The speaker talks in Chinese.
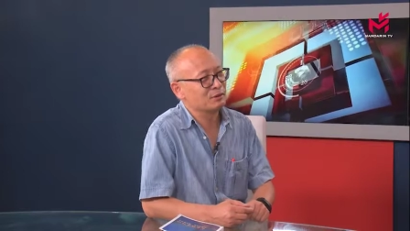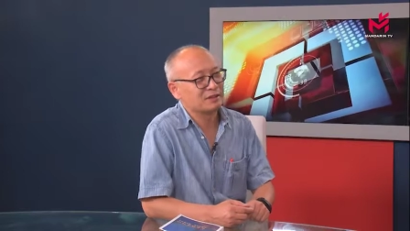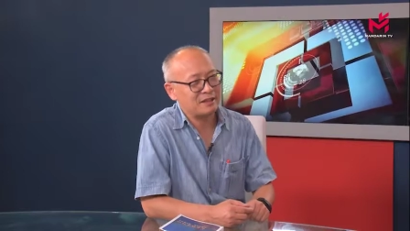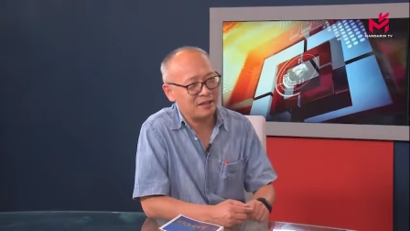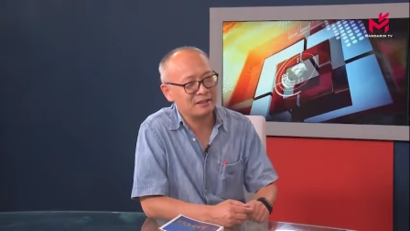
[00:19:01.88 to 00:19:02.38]

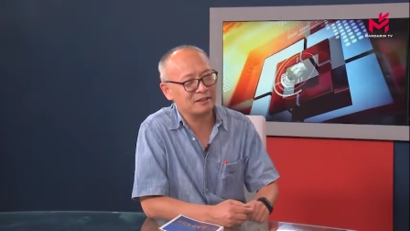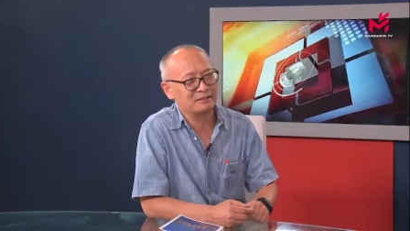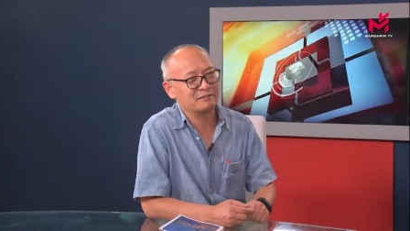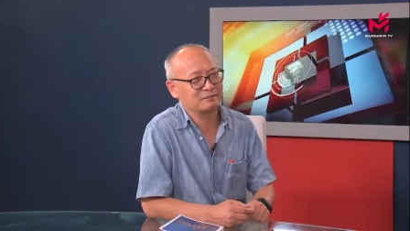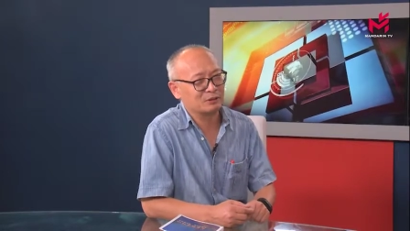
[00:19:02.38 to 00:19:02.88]
三个
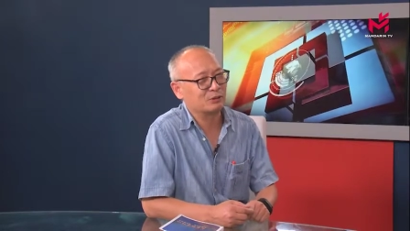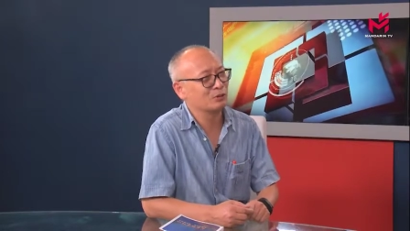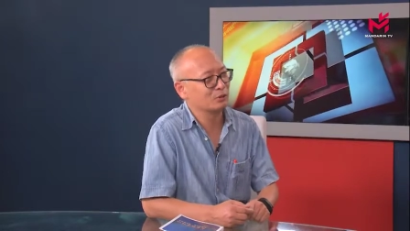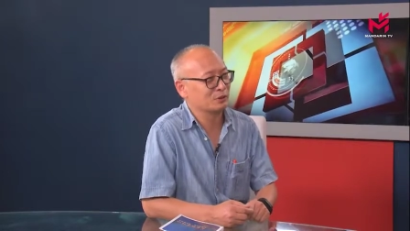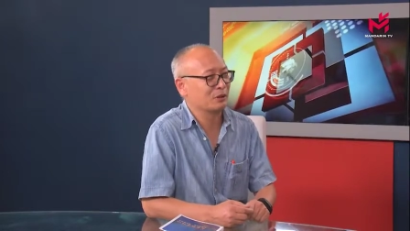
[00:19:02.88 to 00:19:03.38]
人
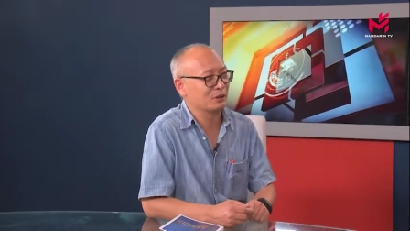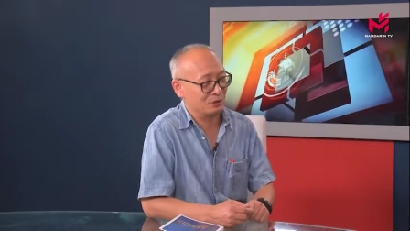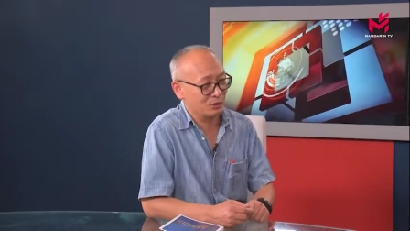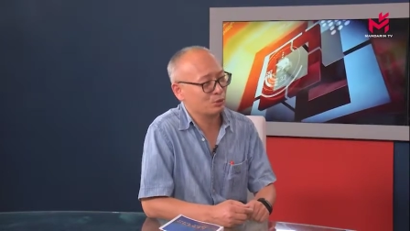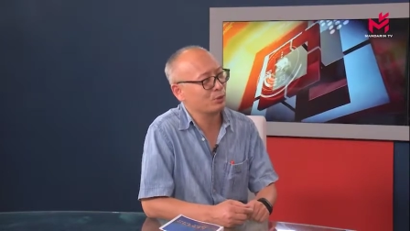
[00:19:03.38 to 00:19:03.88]
都那
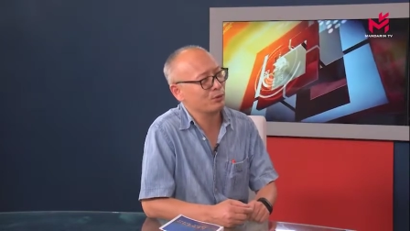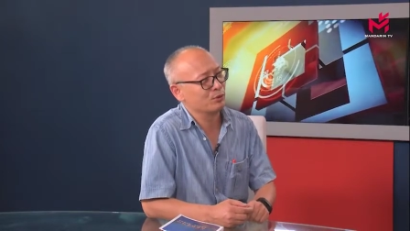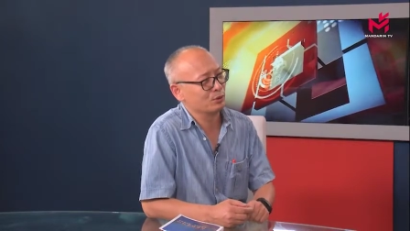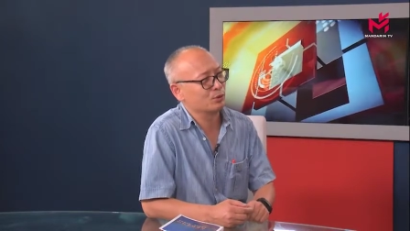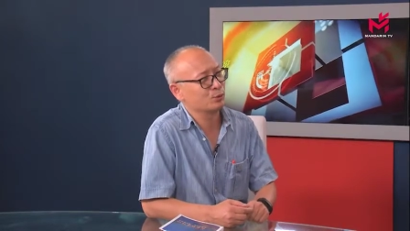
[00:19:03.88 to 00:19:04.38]
个痊
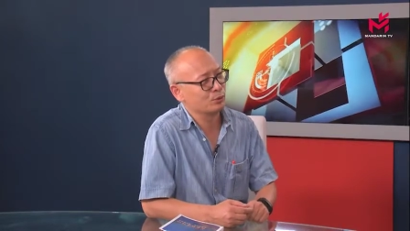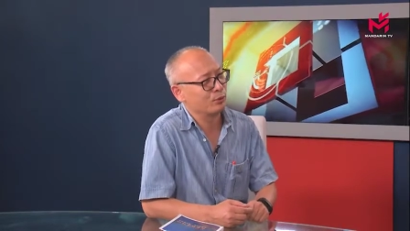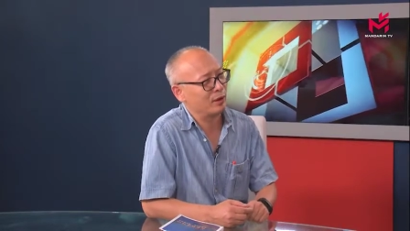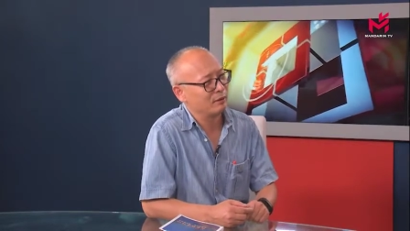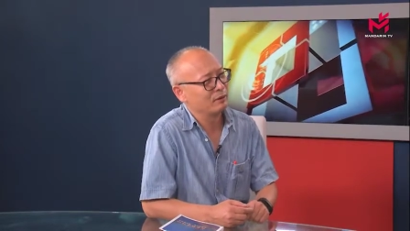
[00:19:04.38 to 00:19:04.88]
愈出院。